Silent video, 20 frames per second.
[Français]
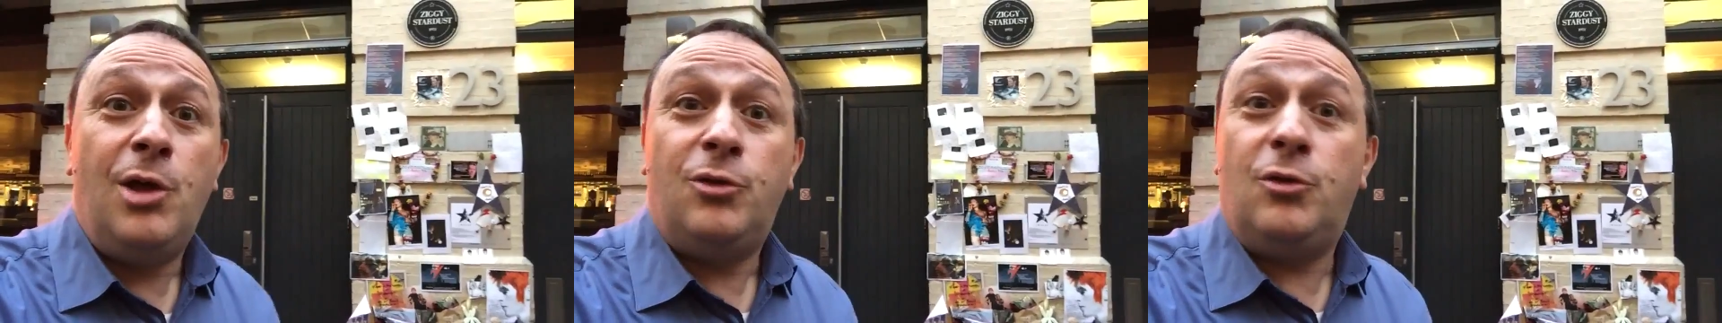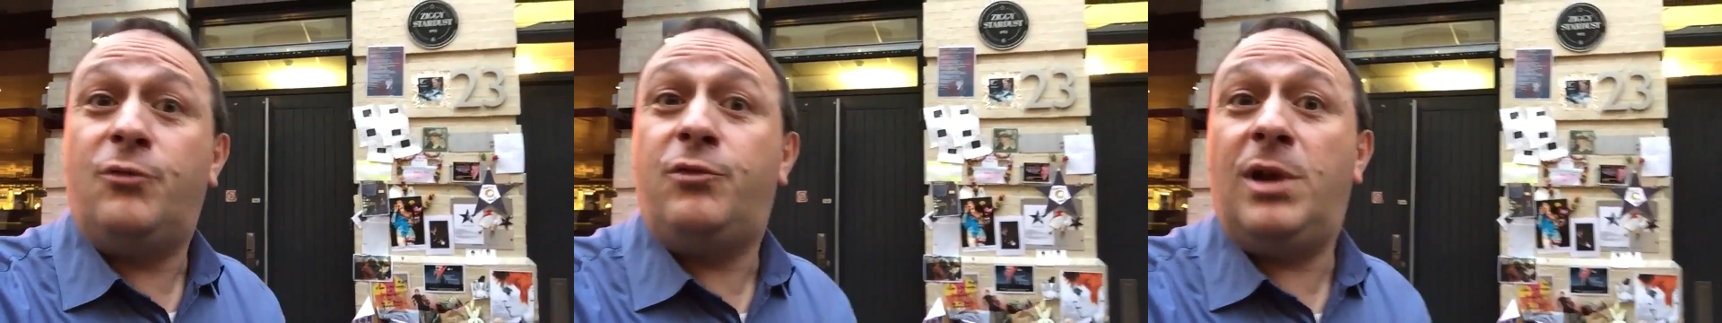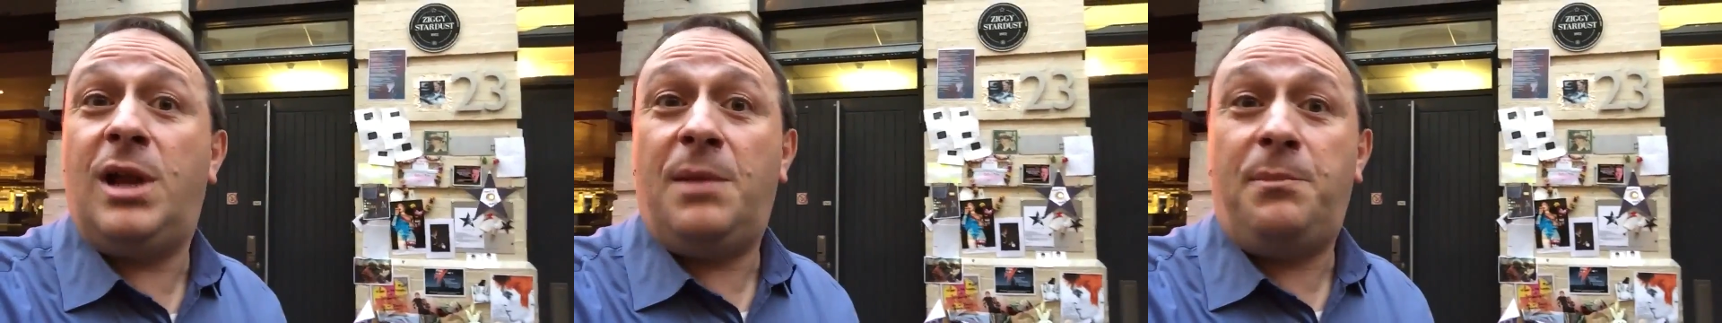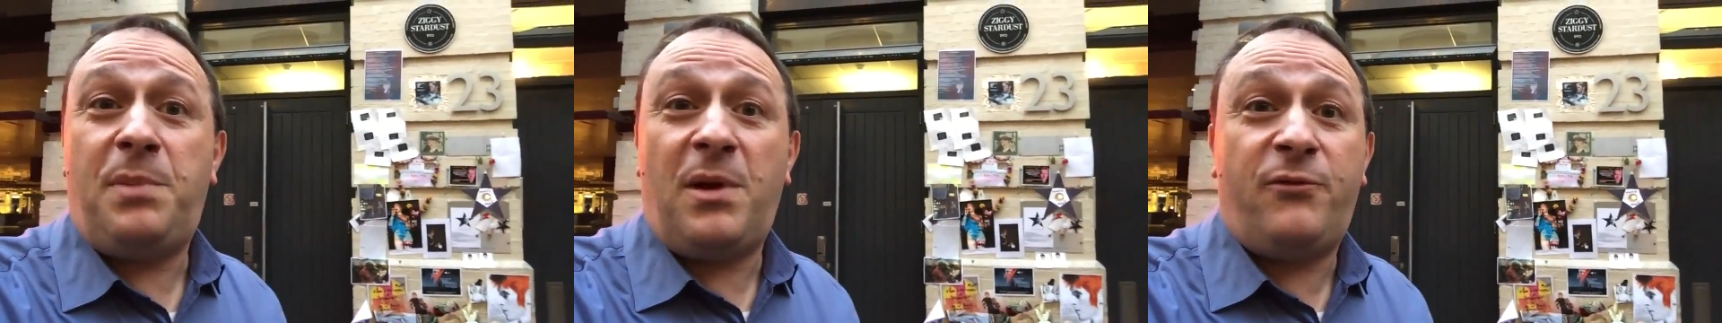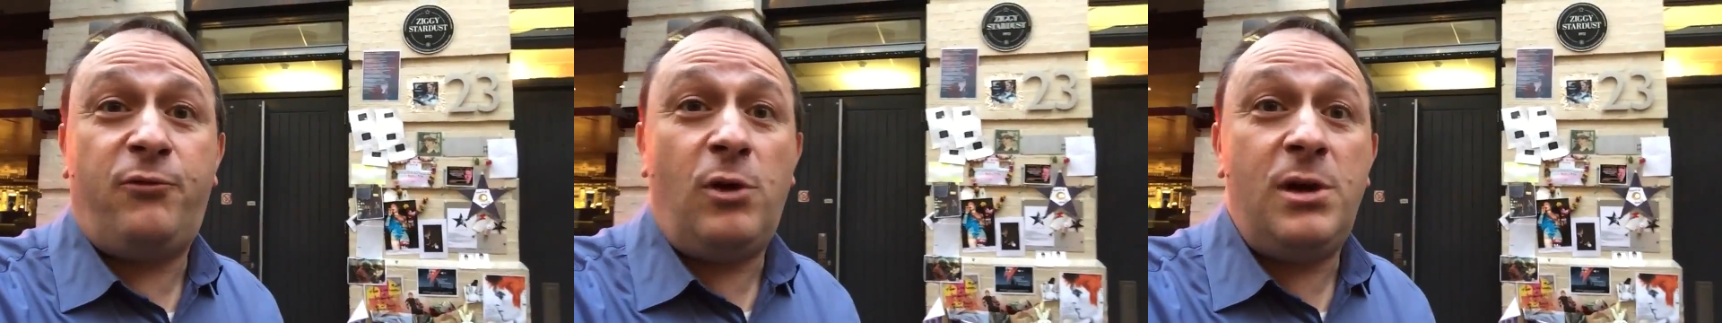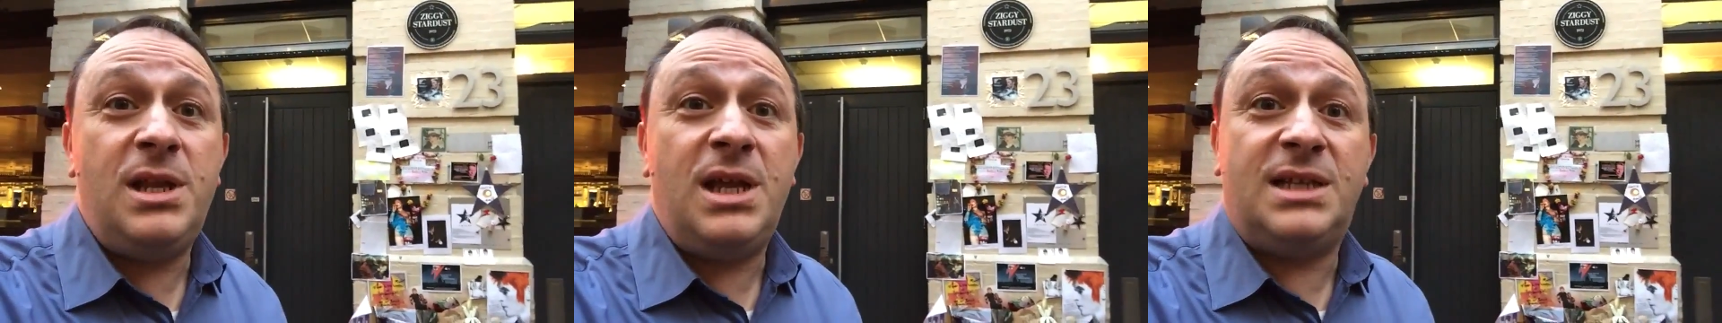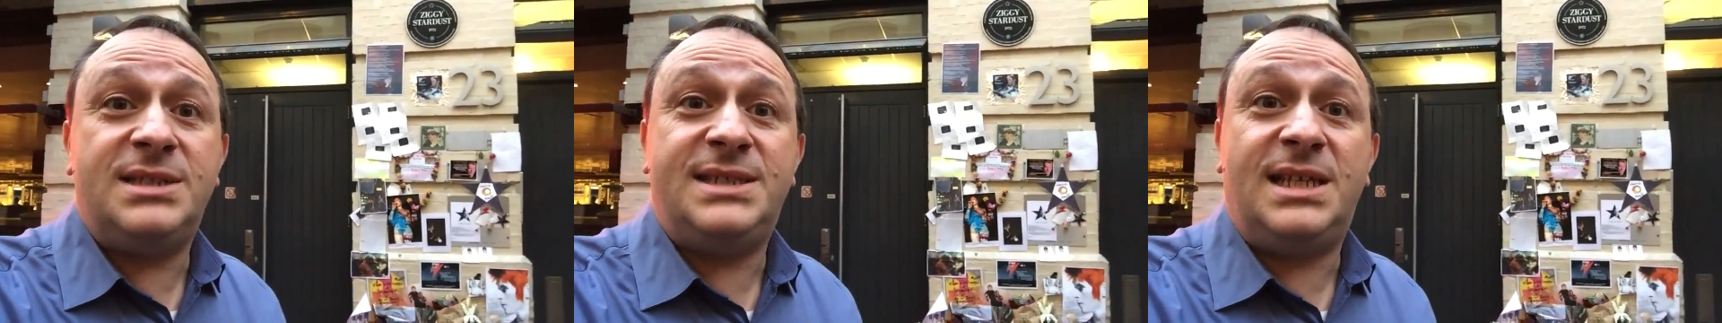Donc voilà,
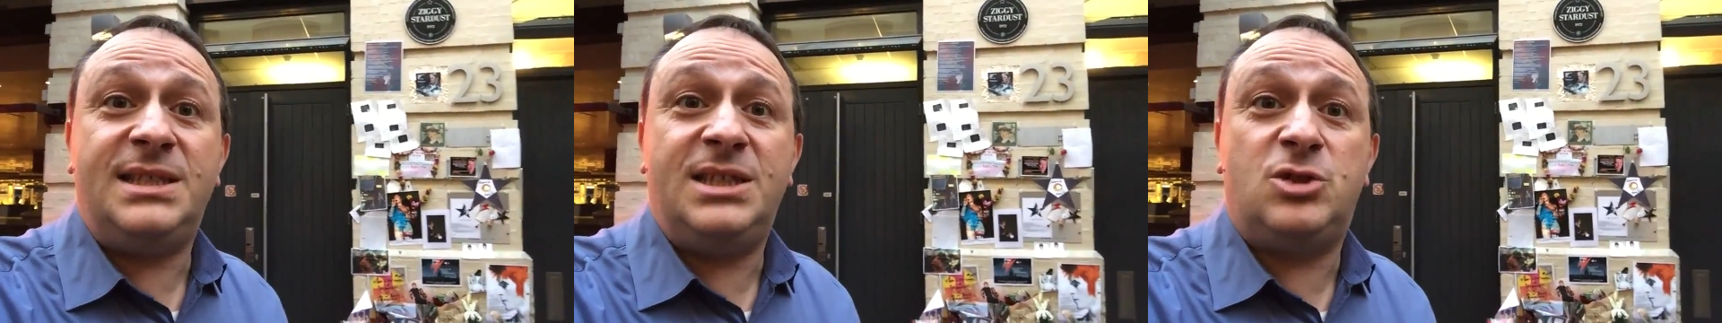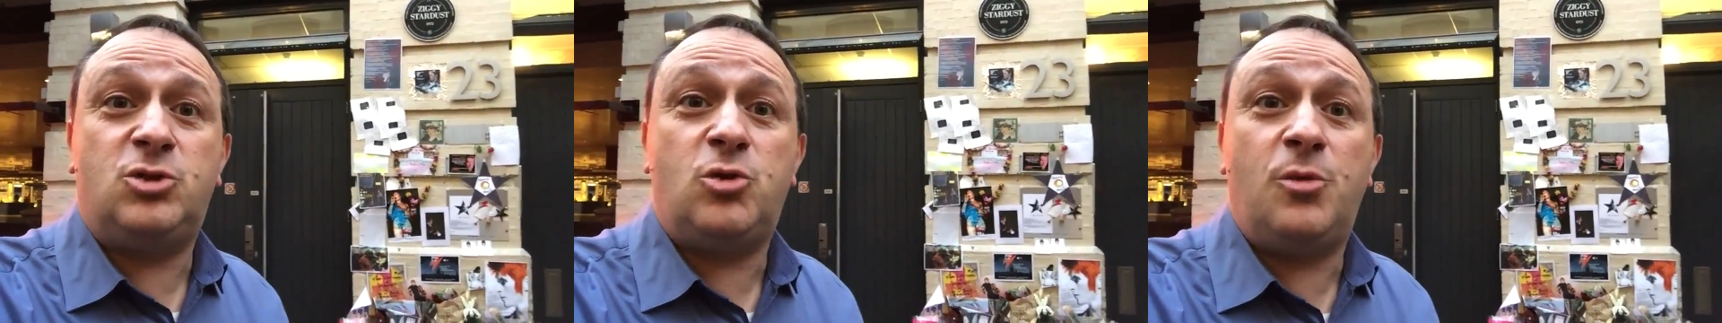parfois les hasards des